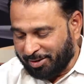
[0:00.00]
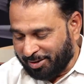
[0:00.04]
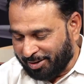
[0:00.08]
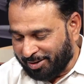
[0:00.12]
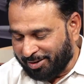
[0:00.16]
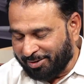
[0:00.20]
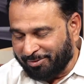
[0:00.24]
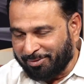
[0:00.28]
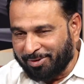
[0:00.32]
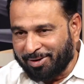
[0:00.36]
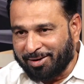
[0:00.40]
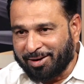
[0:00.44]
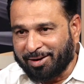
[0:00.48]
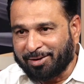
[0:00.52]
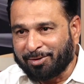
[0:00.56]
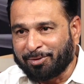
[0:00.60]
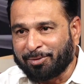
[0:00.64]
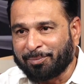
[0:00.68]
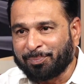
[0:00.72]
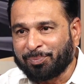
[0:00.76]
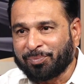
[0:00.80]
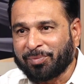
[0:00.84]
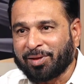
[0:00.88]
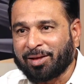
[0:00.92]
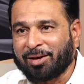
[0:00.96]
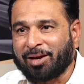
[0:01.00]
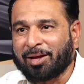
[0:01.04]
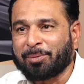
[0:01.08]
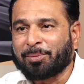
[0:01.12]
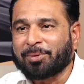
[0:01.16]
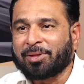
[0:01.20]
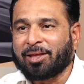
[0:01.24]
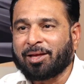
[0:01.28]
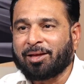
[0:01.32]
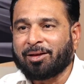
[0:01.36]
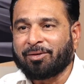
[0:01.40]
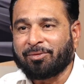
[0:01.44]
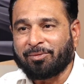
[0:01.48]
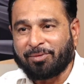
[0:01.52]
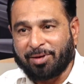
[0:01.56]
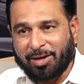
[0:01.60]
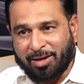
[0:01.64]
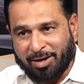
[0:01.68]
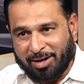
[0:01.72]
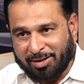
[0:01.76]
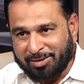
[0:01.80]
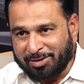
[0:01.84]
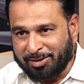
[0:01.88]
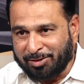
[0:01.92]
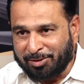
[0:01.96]
టికెట్ ఇవ్వాలనో లేకపోతే
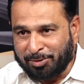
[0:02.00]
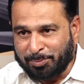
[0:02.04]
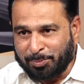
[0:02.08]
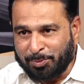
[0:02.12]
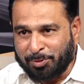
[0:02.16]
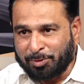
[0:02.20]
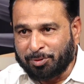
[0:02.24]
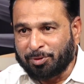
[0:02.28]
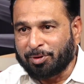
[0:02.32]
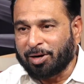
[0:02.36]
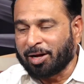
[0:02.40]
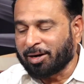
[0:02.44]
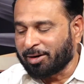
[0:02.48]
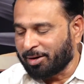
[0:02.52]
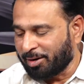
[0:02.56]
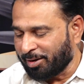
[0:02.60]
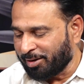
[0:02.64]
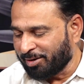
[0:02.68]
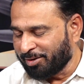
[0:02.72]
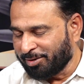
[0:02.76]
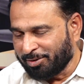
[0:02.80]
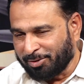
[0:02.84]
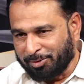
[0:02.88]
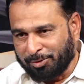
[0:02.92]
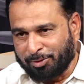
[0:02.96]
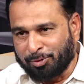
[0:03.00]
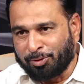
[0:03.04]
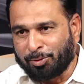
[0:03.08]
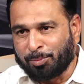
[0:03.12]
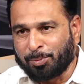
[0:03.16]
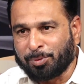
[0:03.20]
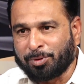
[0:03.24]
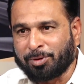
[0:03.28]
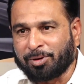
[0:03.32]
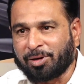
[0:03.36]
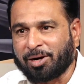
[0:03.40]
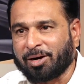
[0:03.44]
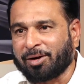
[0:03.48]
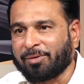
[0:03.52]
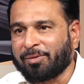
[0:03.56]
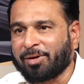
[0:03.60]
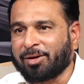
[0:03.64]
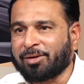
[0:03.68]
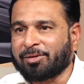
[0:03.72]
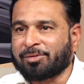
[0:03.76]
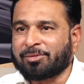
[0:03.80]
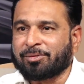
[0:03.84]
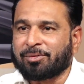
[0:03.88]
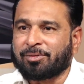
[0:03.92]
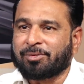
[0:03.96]
వేరే అసంతృప్తితో అక్కడ గ్రూపులు ఉండడం
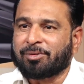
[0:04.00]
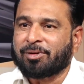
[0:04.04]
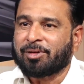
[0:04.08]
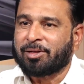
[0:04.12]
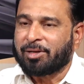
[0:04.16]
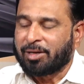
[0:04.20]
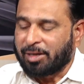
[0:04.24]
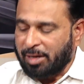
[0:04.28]
వల్ల వస్తారు